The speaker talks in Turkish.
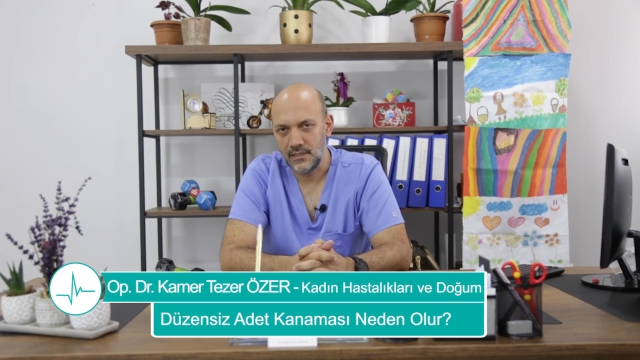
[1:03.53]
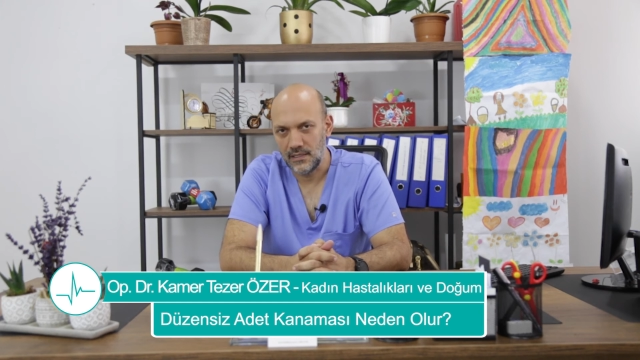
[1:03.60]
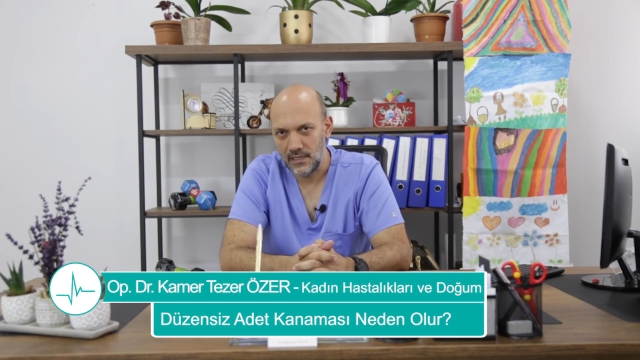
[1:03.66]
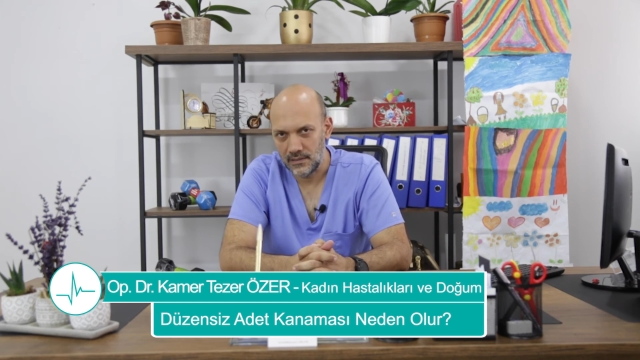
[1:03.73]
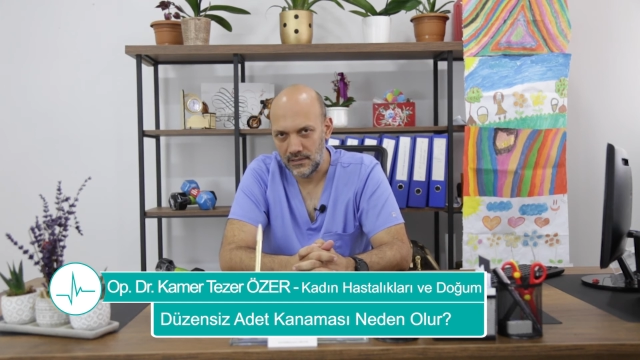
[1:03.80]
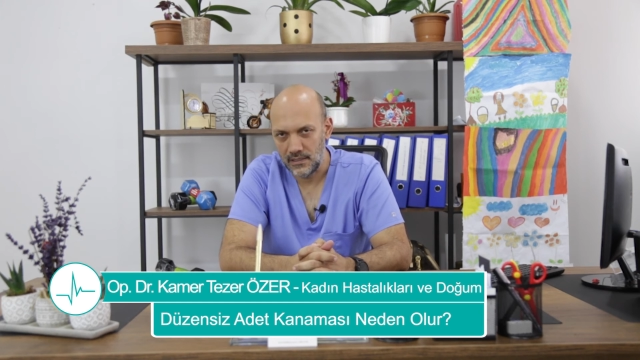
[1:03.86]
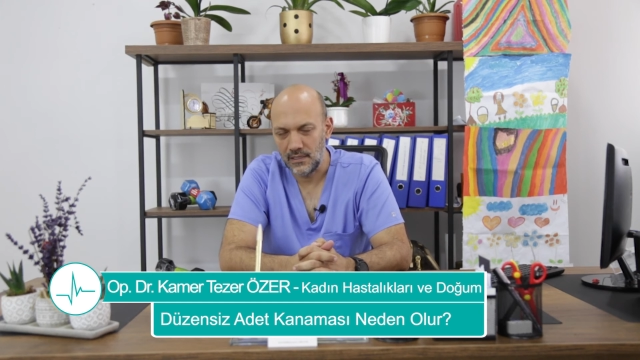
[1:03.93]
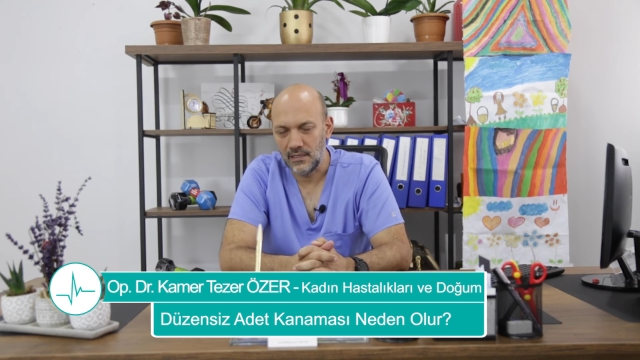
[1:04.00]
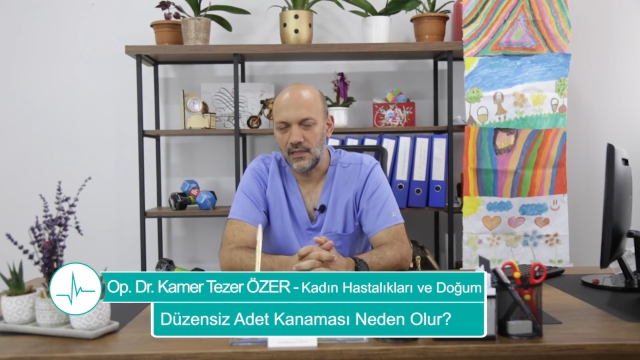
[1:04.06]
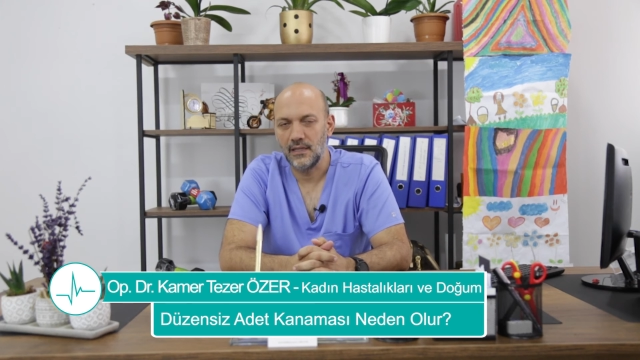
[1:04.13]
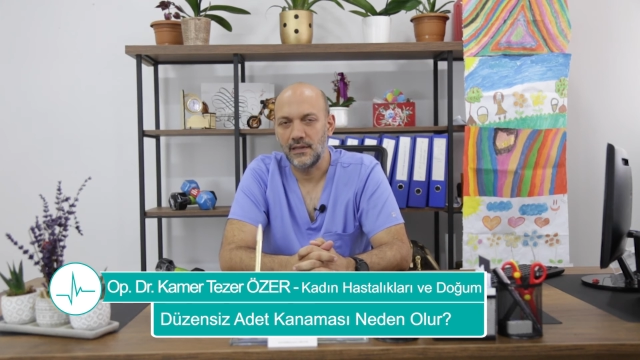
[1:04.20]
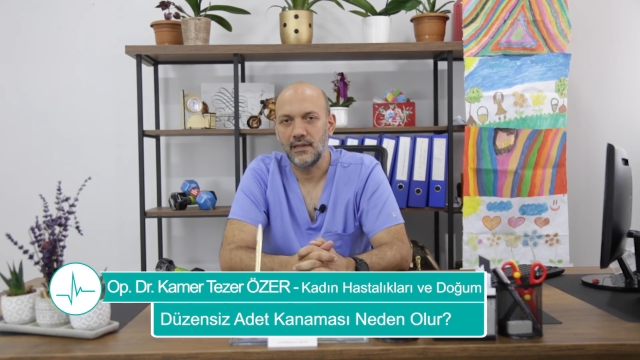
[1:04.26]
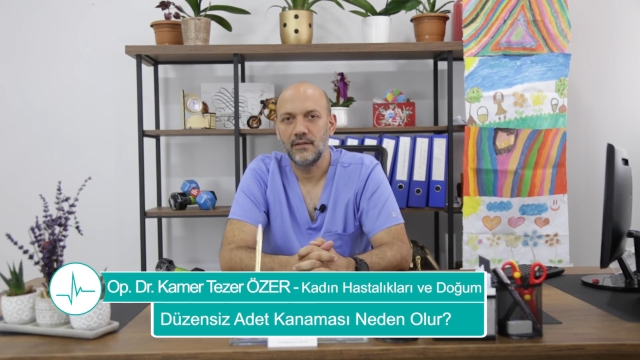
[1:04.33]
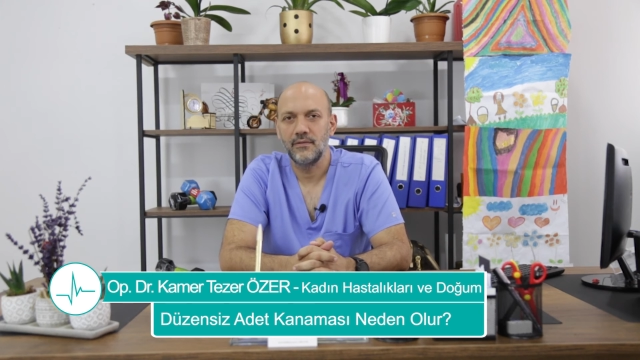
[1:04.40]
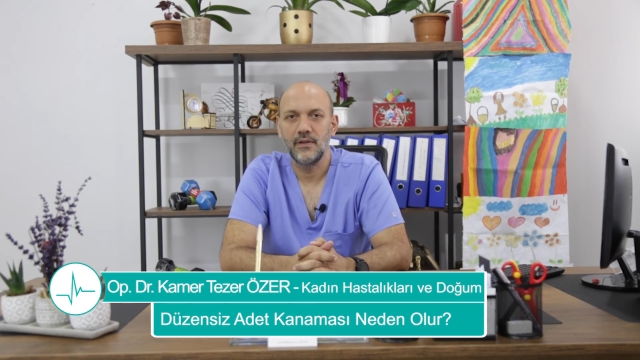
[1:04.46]

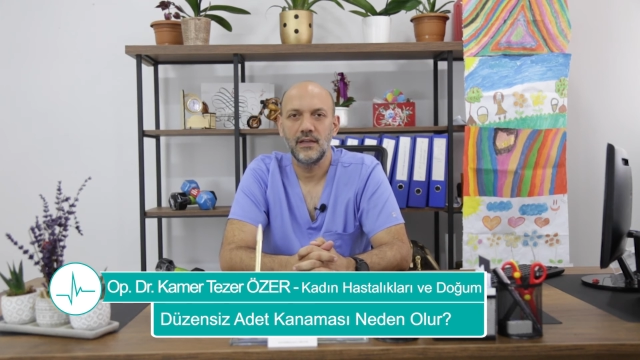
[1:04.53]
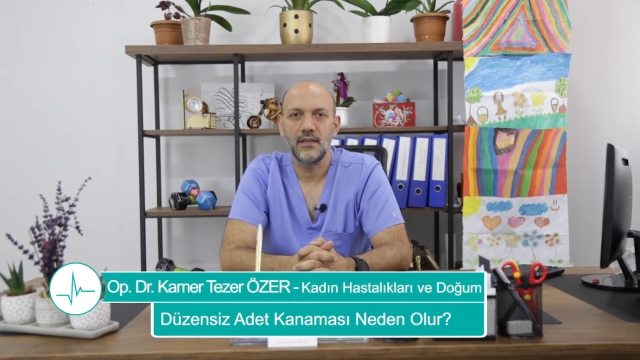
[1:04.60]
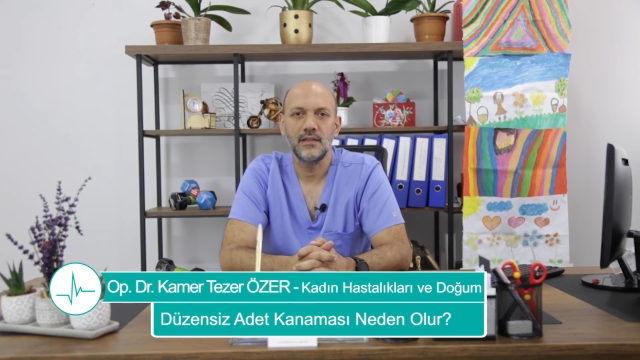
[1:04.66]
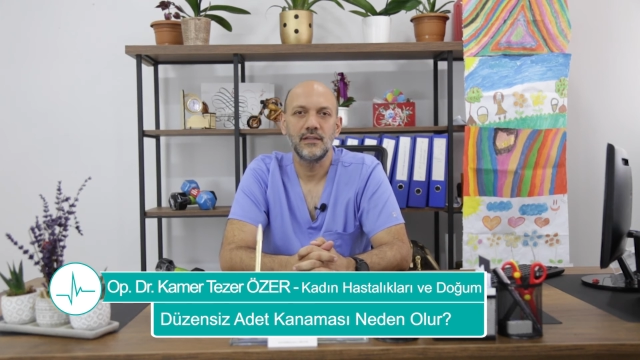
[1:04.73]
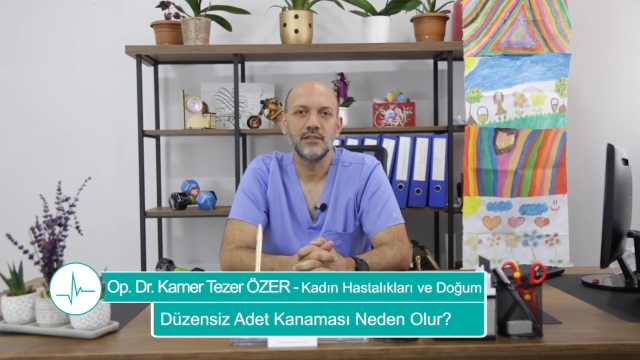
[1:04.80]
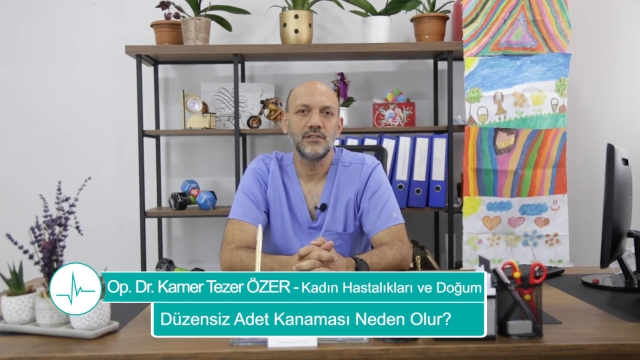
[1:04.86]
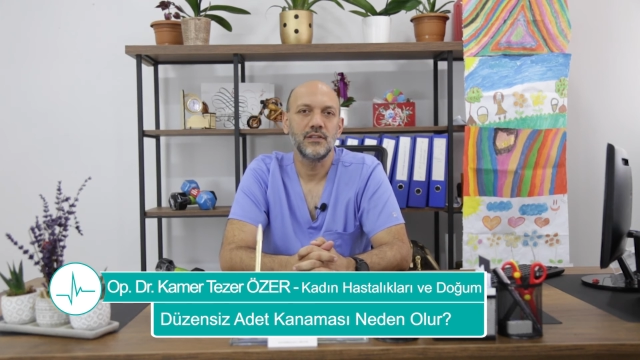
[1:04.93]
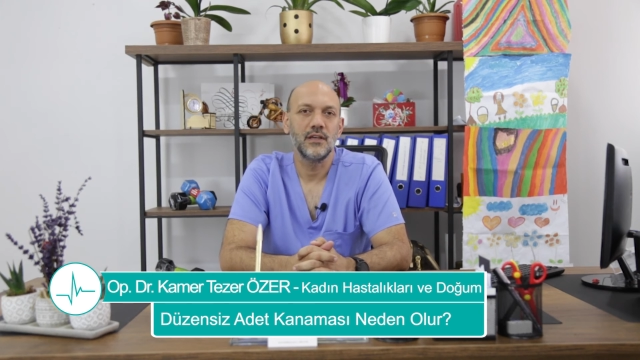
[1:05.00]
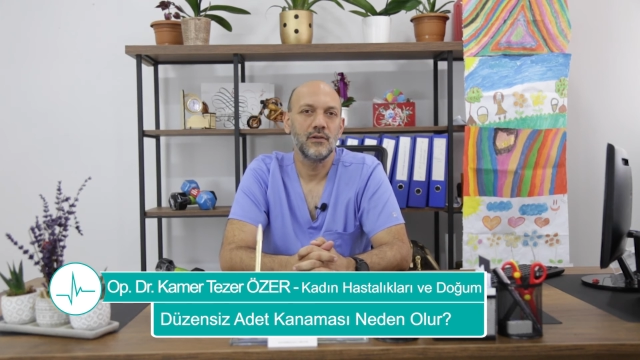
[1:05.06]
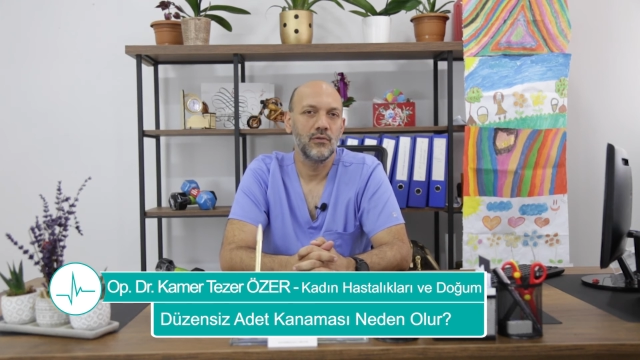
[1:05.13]
tetkikleri ve işte